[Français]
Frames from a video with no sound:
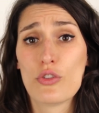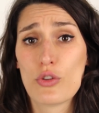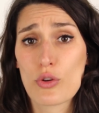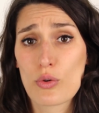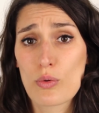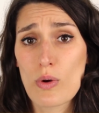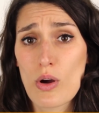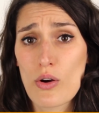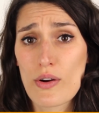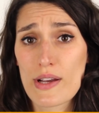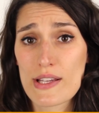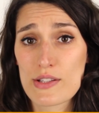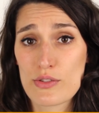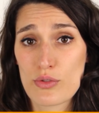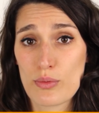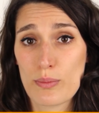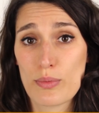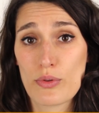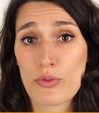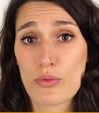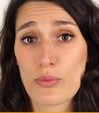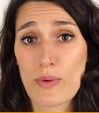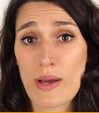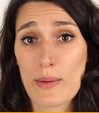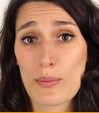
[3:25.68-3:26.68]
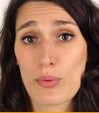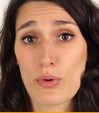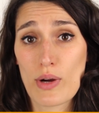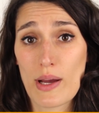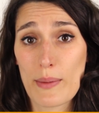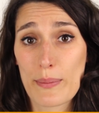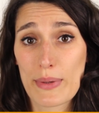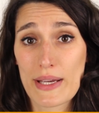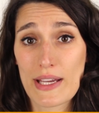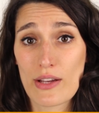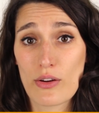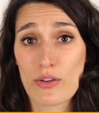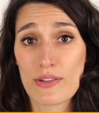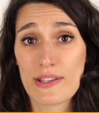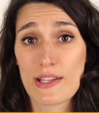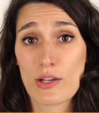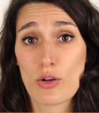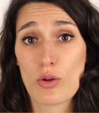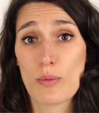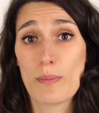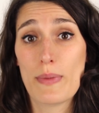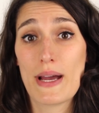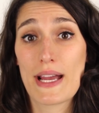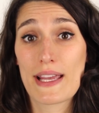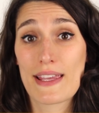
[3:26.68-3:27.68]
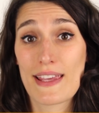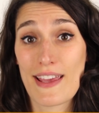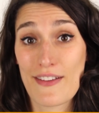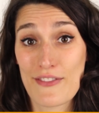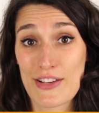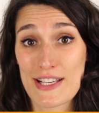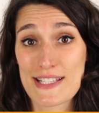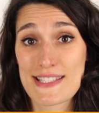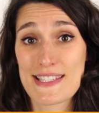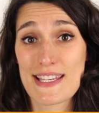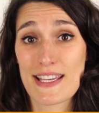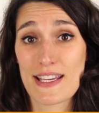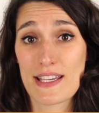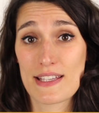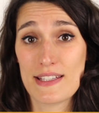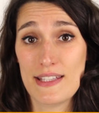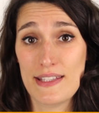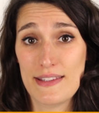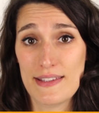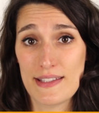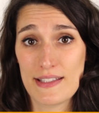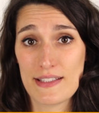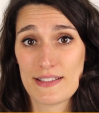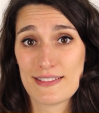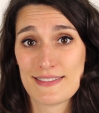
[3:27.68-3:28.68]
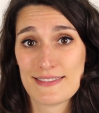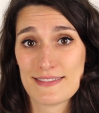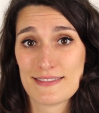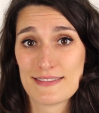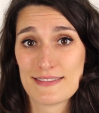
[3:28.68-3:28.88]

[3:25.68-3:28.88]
De quoi aurais-tu besoin pour appréhender le bac avec sérénité